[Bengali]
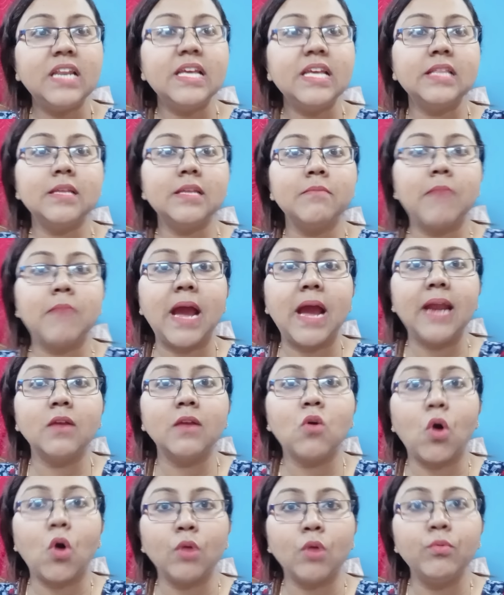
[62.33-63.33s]
এদের মায়ের
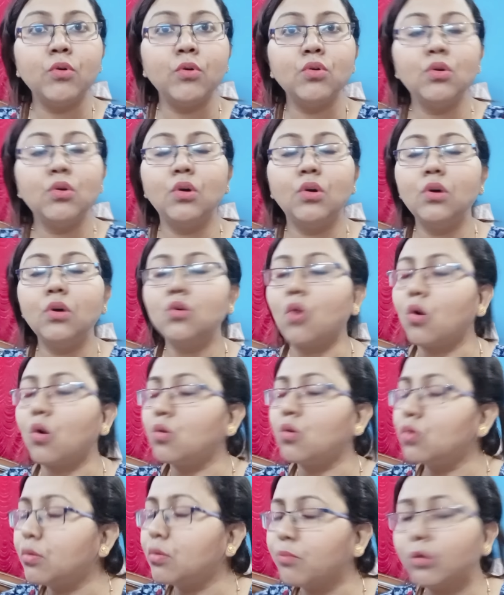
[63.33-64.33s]
গর্বগুলো
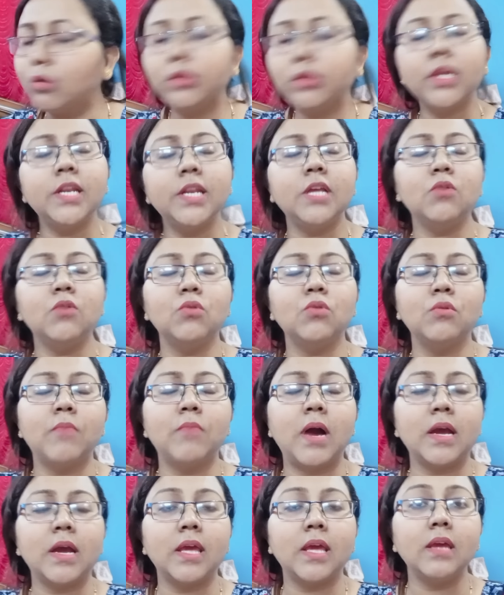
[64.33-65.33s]
কখনো বলতে নেই কোনো
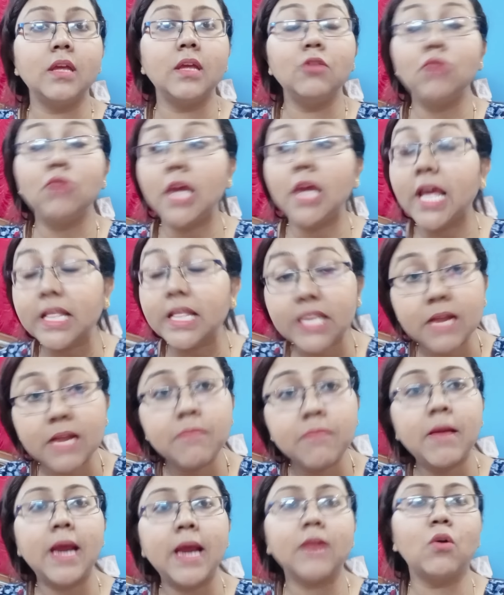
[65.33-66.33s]
মাকে কিন্তু এদের
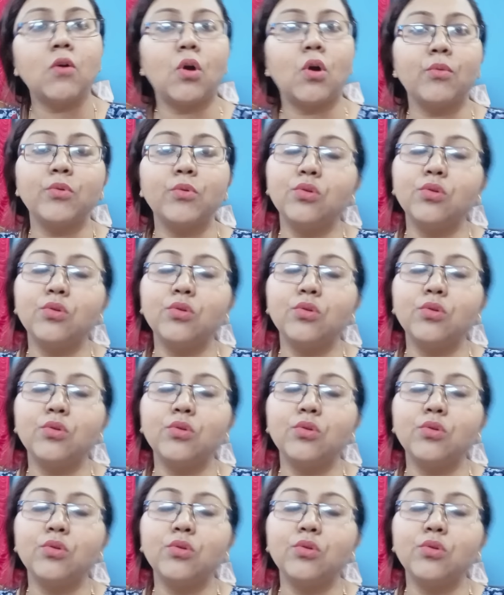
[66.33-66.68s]
মায়ের গর্বগুলো